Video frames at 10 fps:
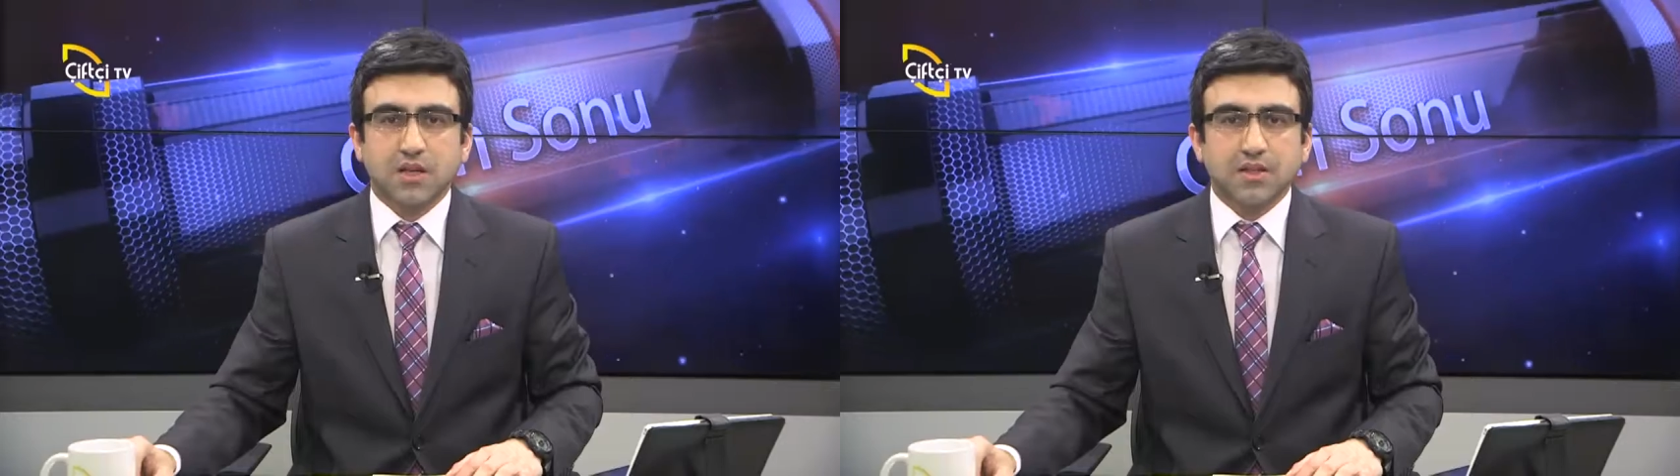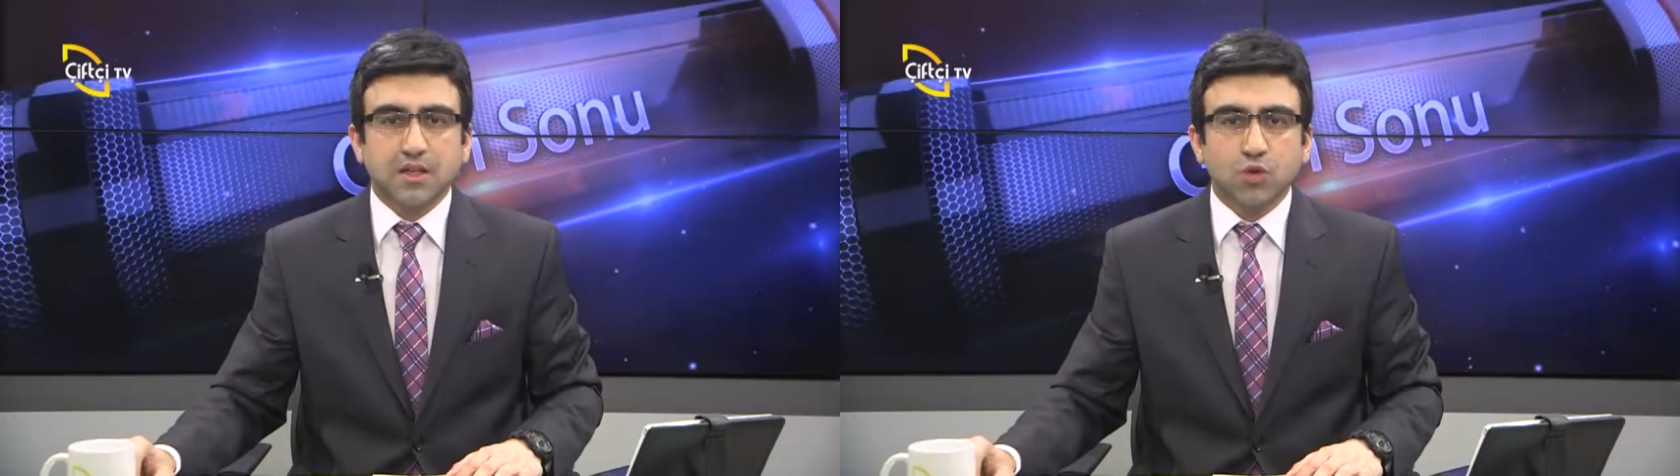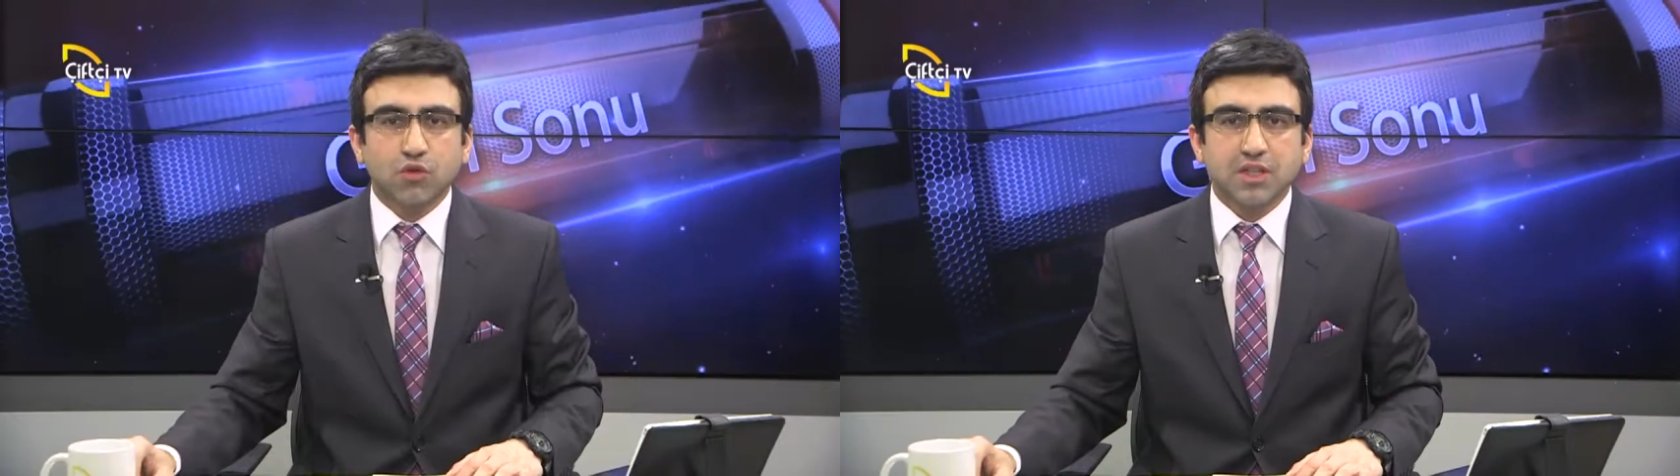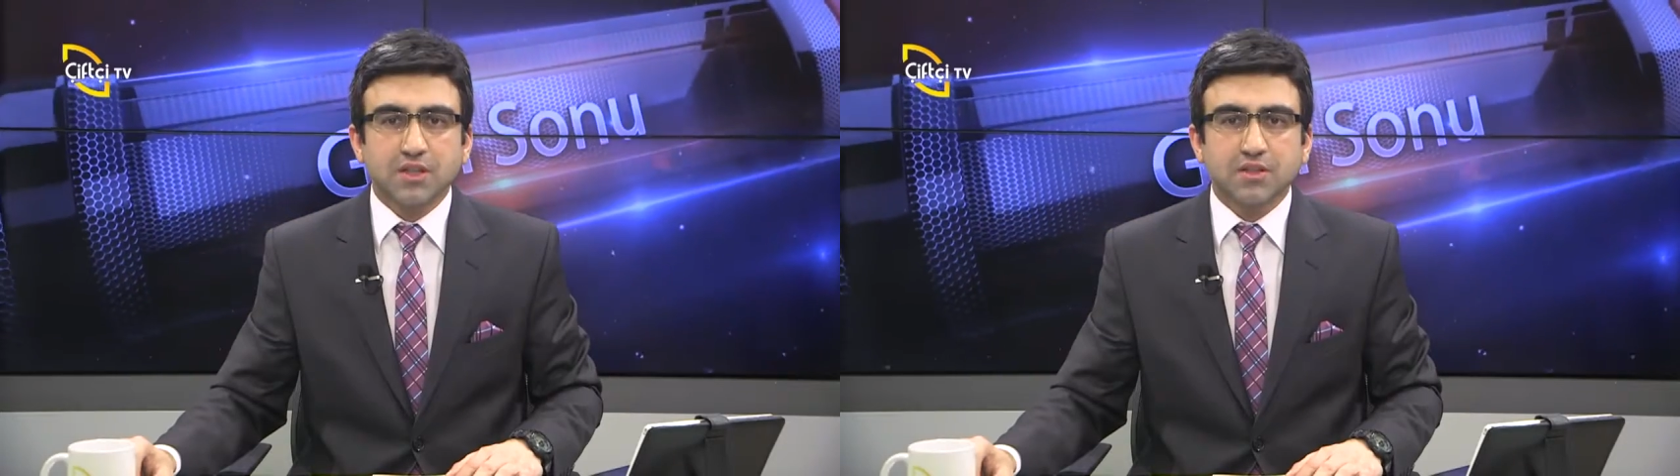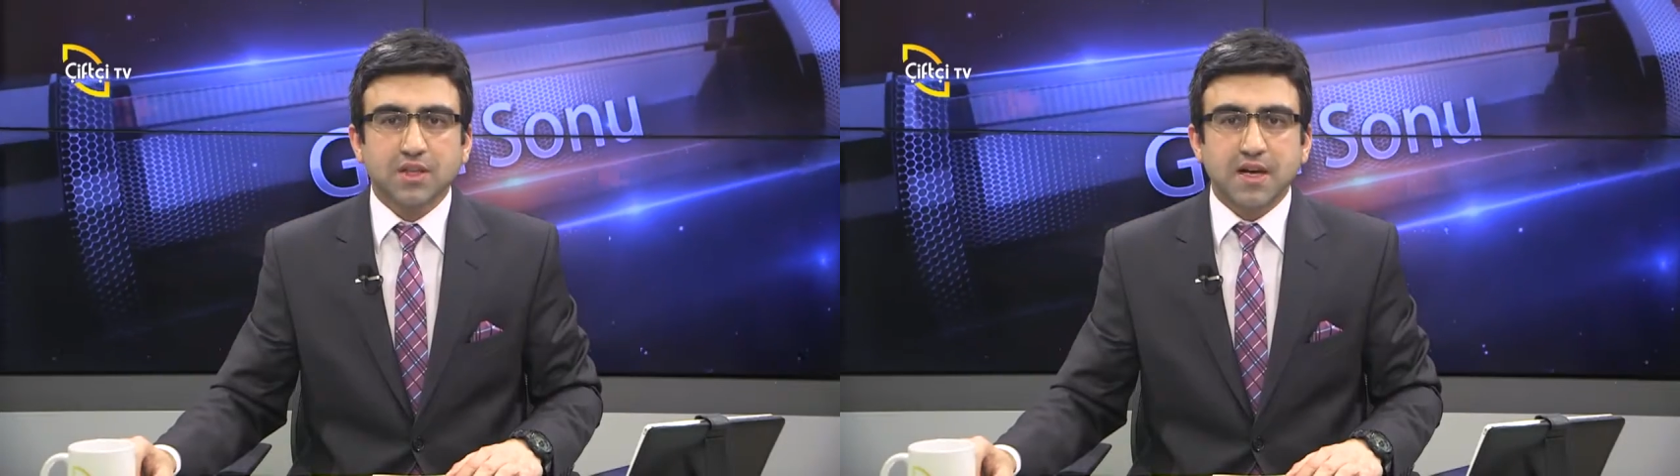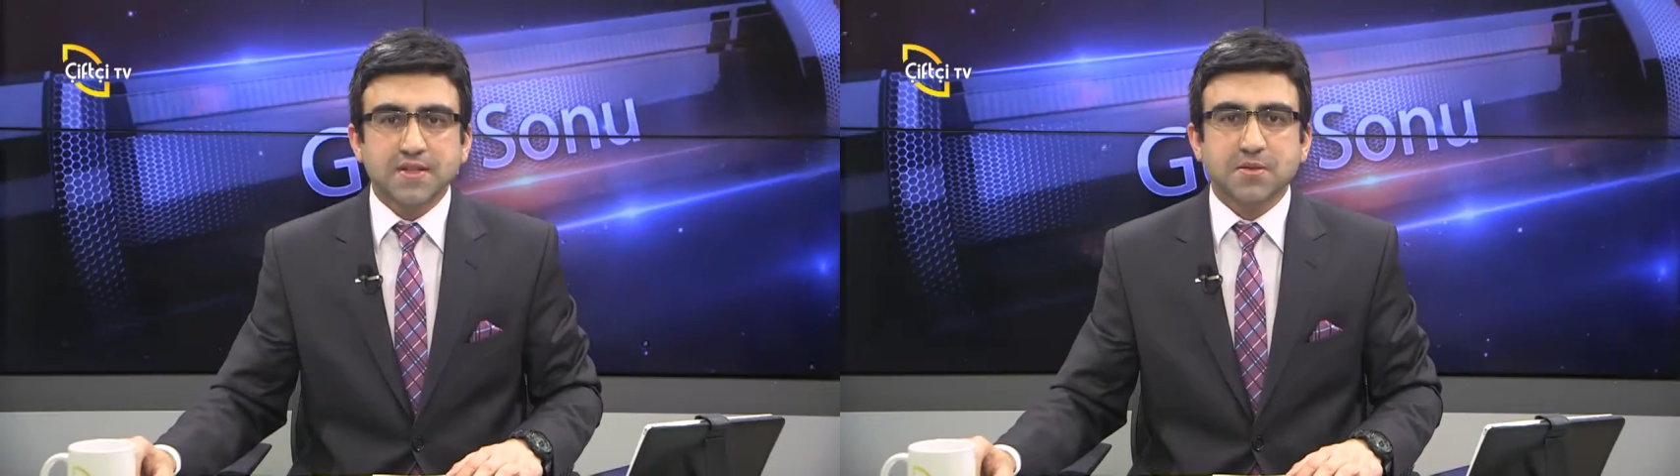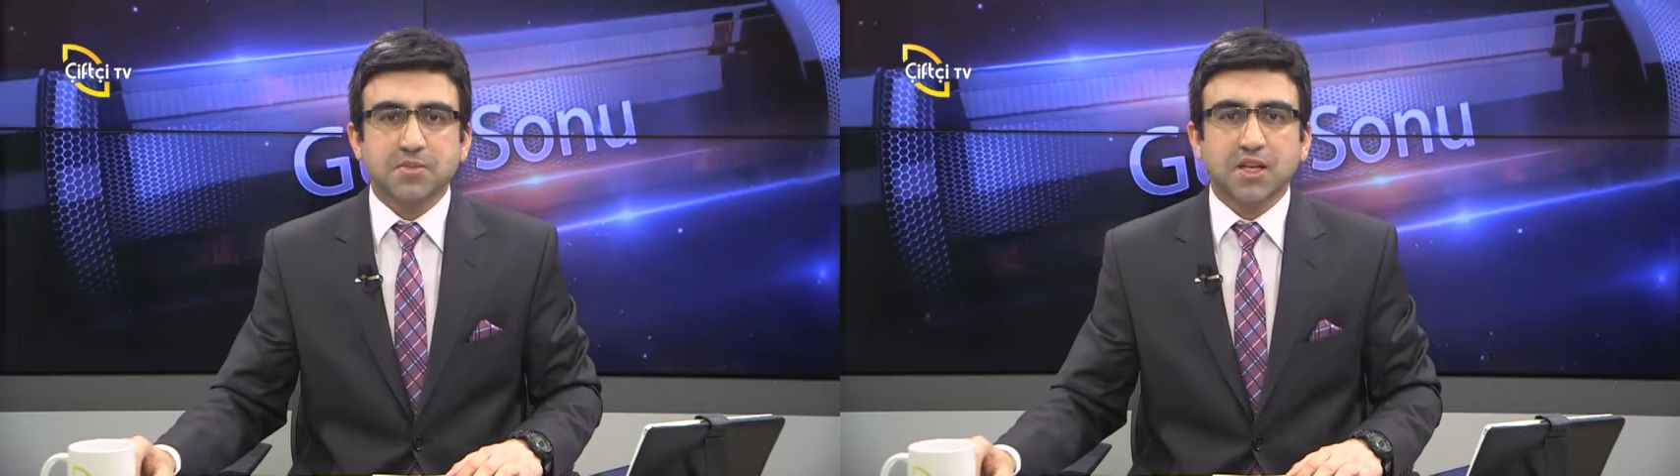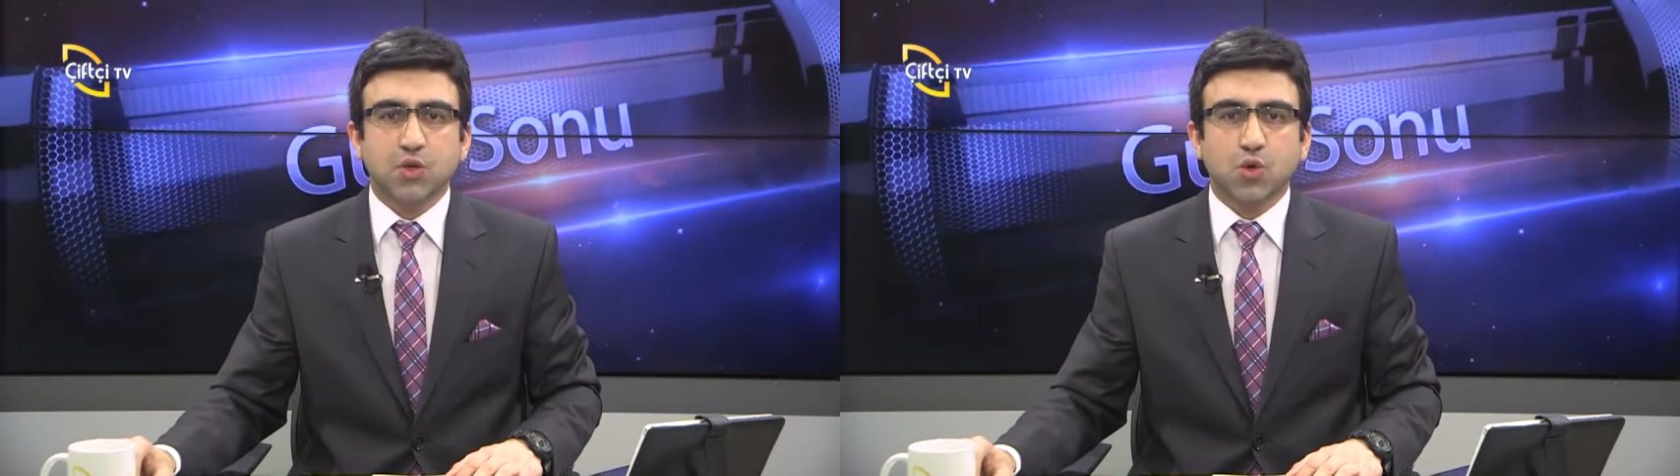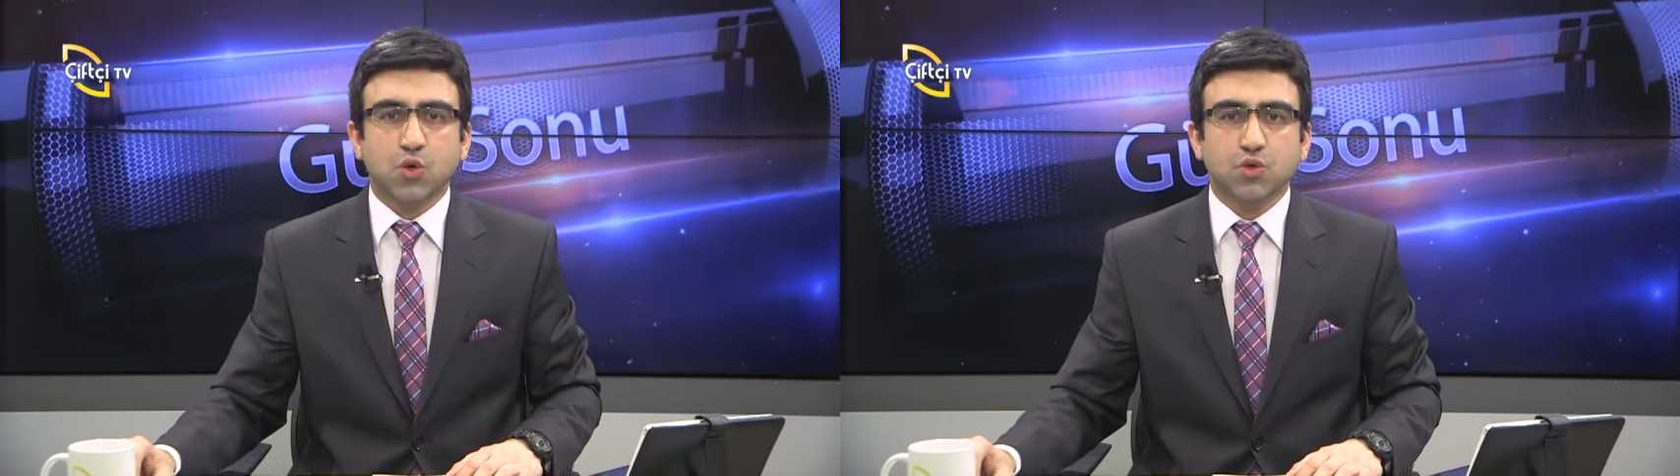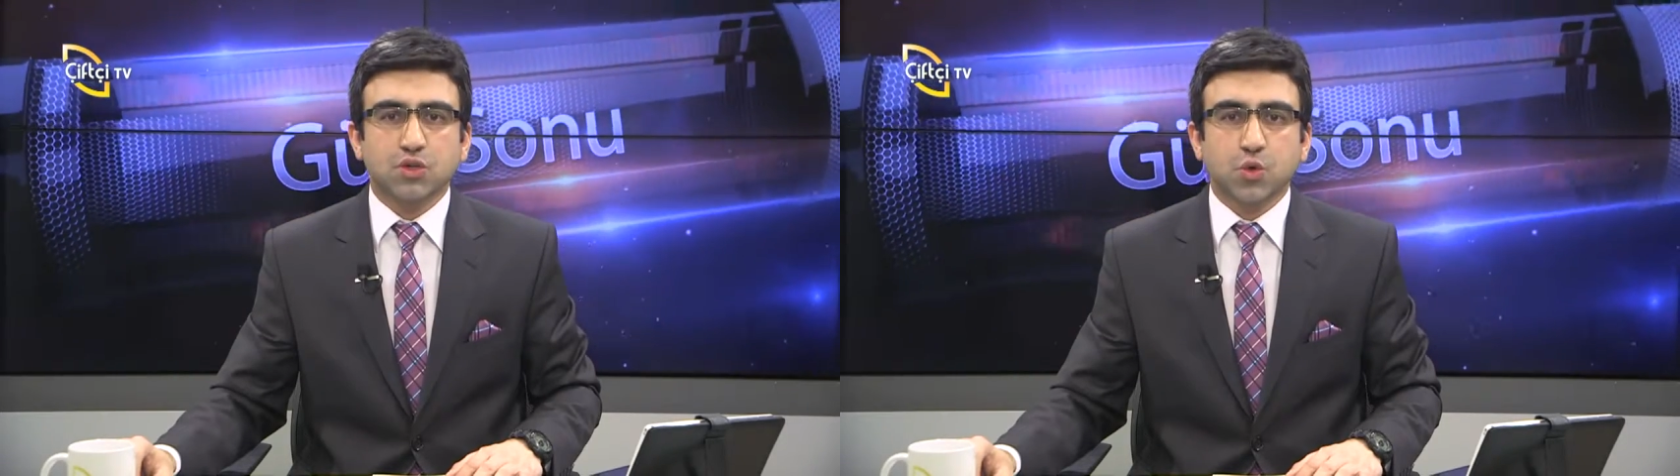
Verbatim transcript: Yalova'nın Kazimiye köyünde